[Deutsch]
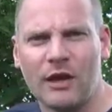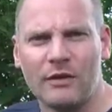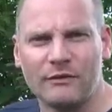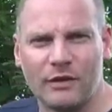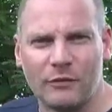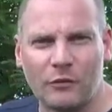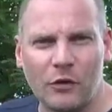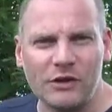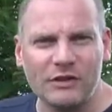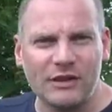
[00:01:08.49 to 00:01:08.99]

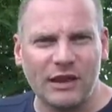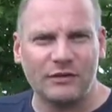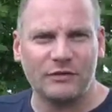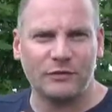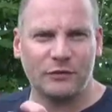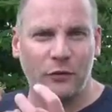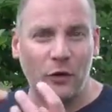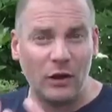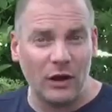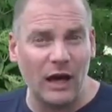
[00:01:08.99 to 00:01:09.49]
Wir wollen das
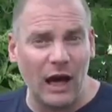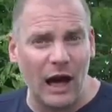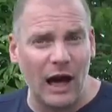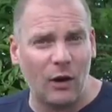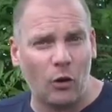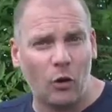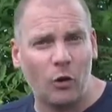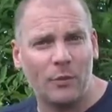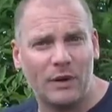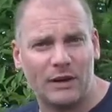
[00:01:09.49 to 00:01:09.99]
volle
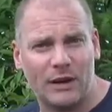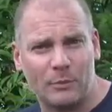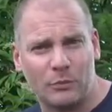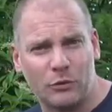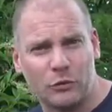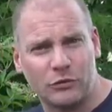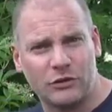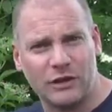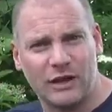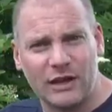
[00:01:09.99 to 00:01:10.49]
Aroma der
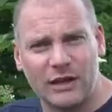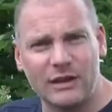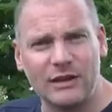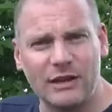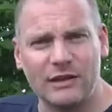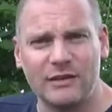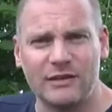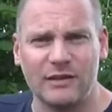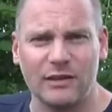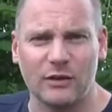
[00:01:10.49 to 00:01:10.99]
Blüte in
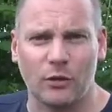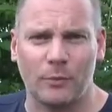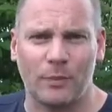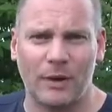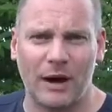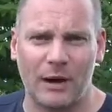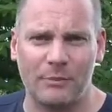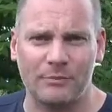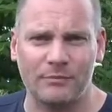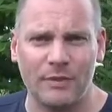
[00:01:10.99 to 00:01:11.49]
den Sirup
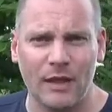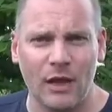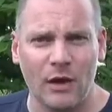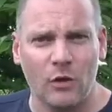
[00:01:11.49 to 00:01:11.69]
haben